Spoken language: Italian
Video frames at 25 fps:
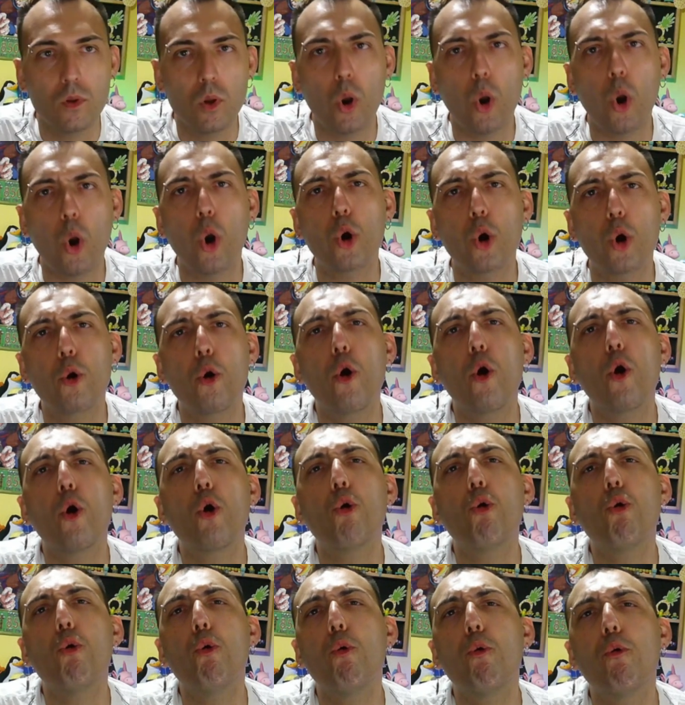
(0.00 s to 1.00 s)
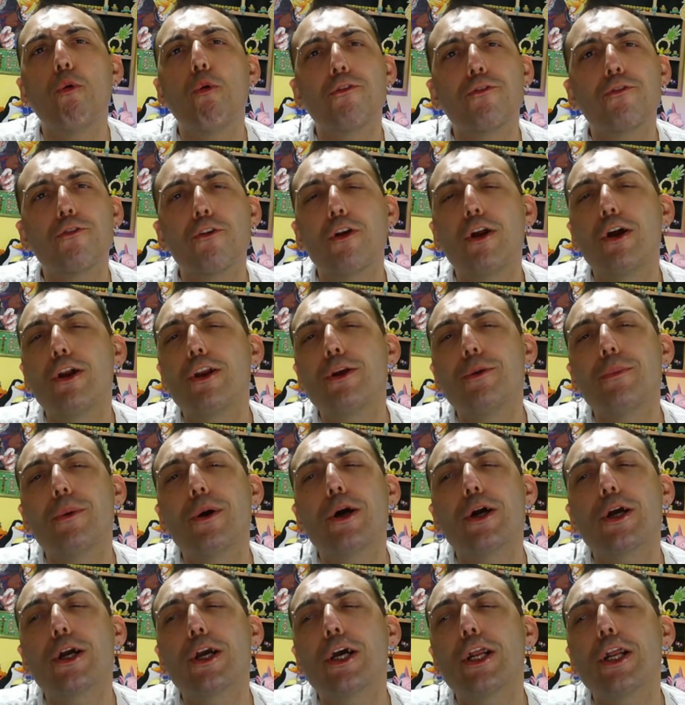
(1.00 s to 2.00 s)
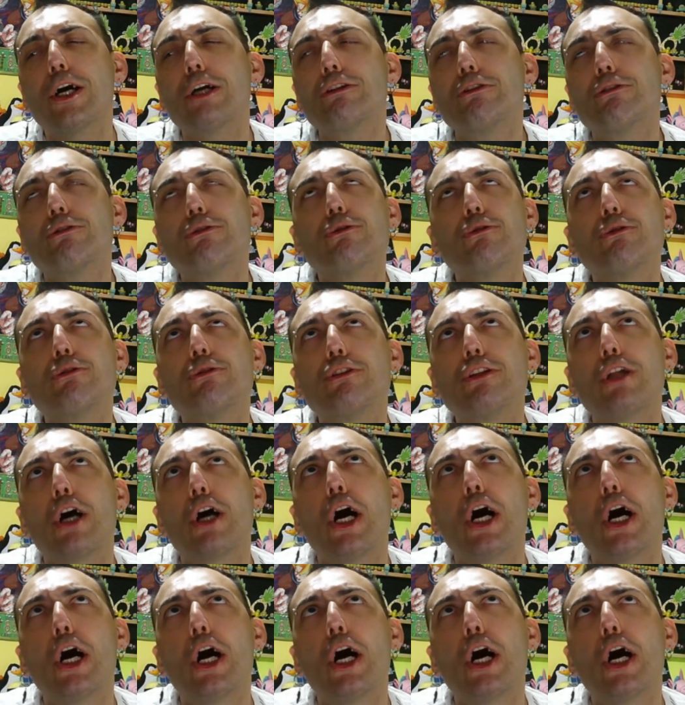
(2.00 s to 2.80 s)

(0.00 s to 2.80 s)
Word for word: Oh, cucciolo gli mancherà tutto.